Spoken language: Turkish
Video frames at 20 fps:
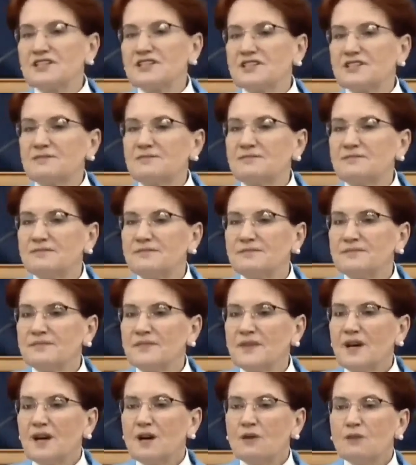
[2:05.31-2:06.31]
acıdım.
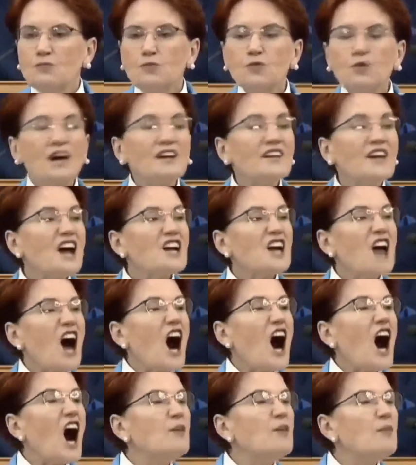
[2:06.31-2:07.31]
Bu kadar
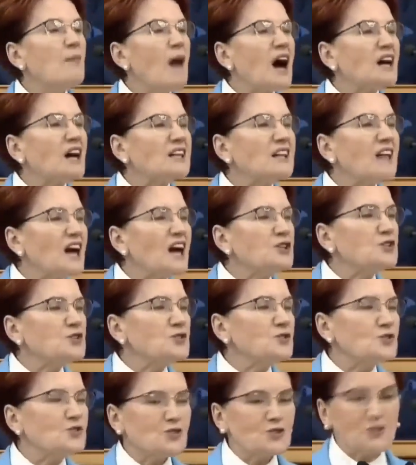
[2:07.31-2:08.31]
ahmaklar
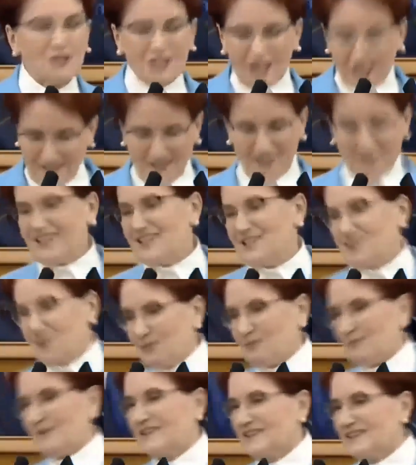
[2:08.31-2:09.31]
sürüsünü yanına
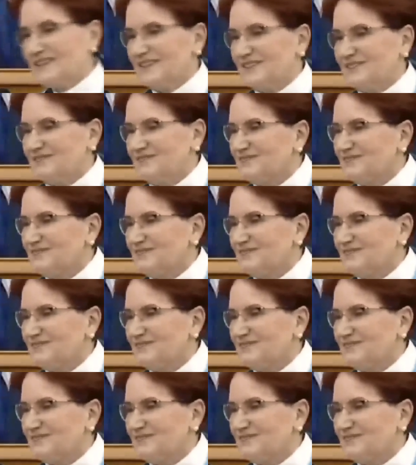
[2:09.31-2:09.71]
topladı.